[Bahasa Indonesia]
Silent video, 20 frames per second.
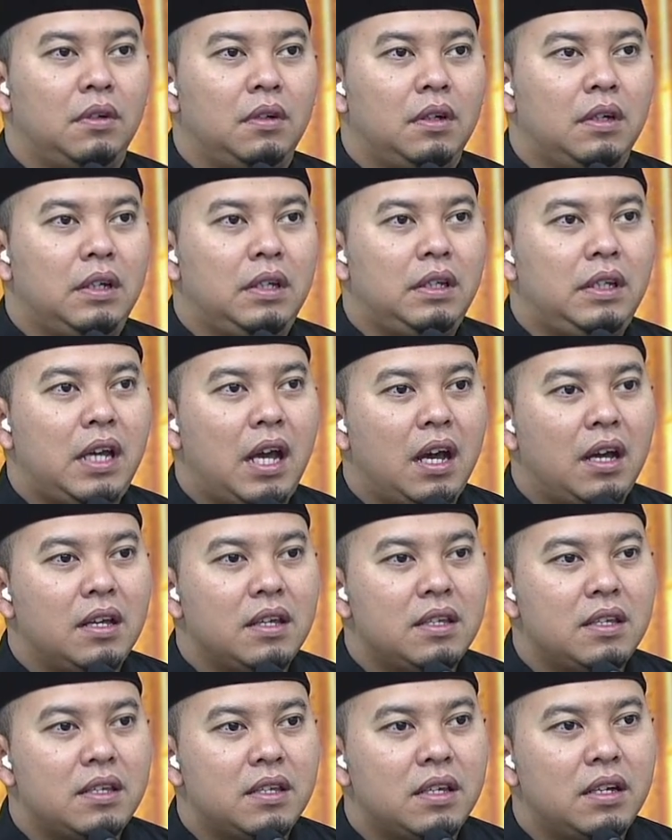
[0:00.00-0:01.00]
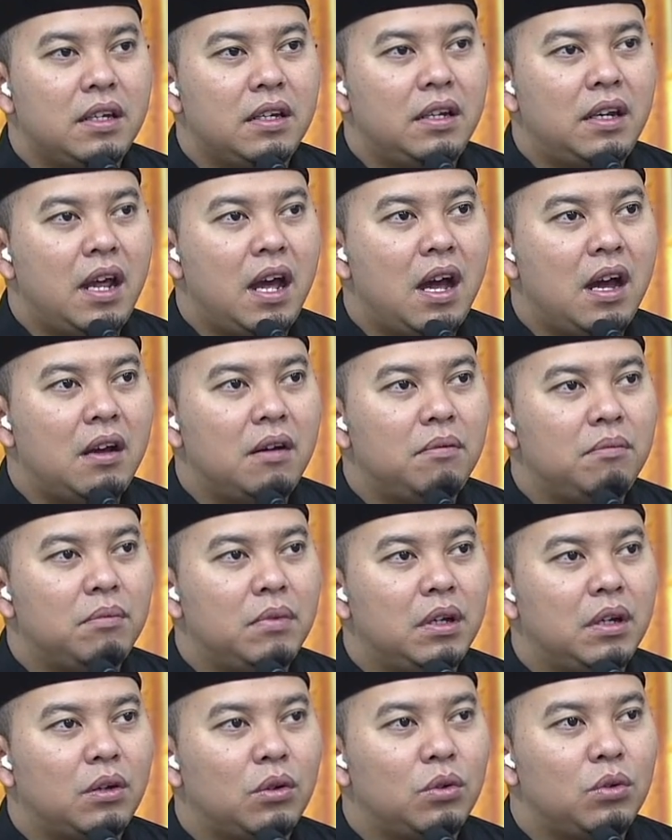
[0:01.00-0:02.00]
yang sedang
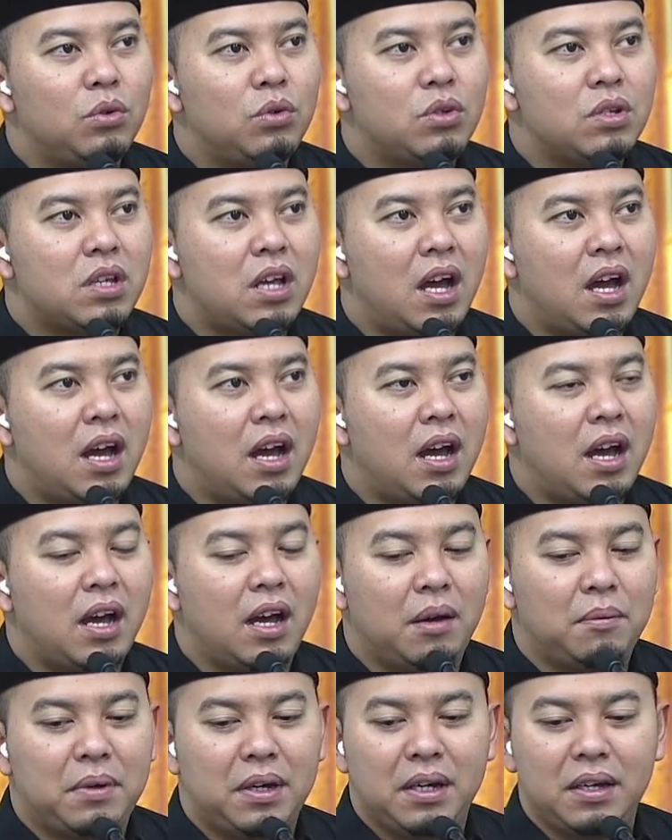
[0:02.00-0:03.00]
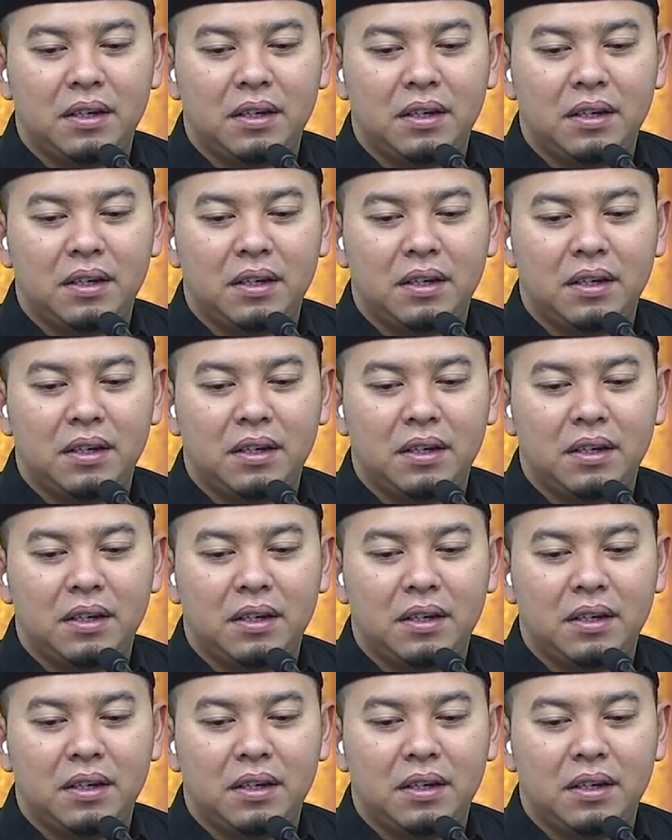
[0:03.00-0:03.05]
berusaha apa?